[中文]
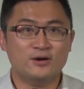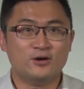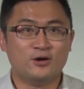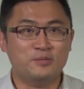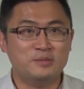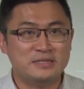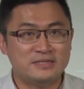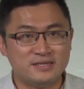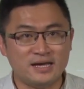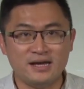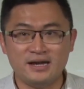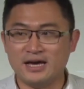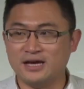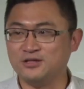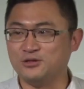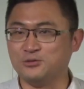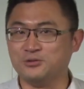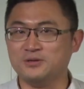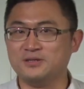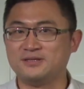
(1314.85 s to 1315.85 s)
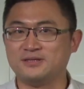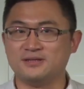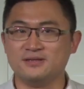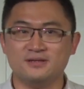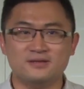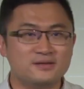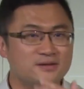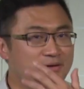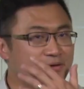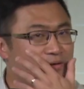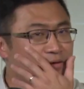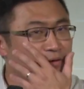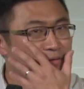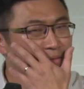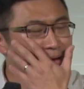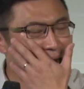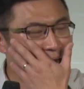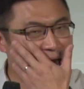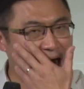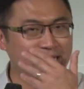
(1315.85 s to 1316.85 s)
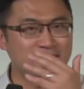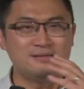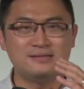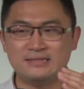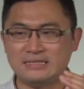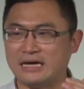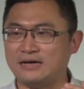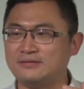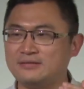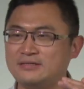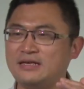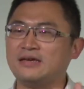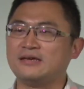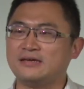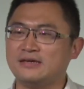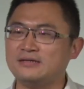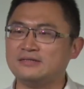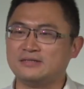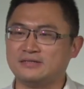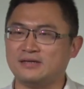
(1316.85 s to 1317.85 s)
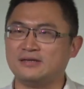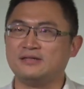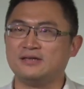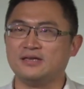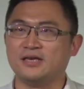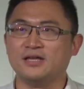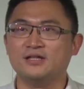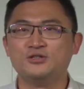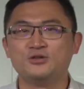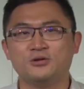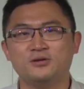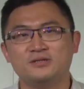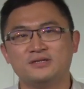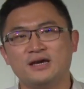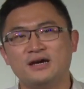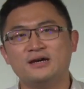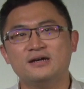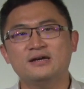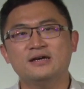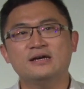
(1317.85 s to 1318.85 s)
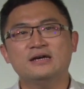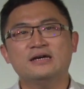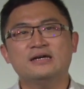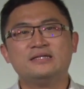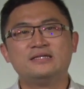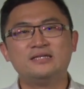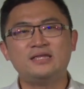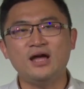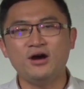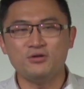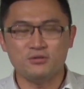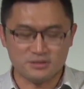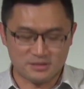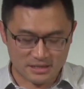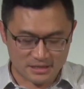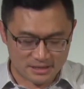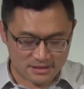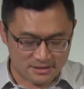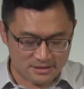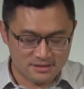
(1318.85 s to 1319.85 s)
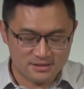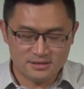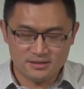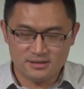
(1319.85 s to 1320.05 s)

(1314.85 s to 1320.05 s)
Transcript: 我们再来读一次，我们还是想再更深的研究一下，到底。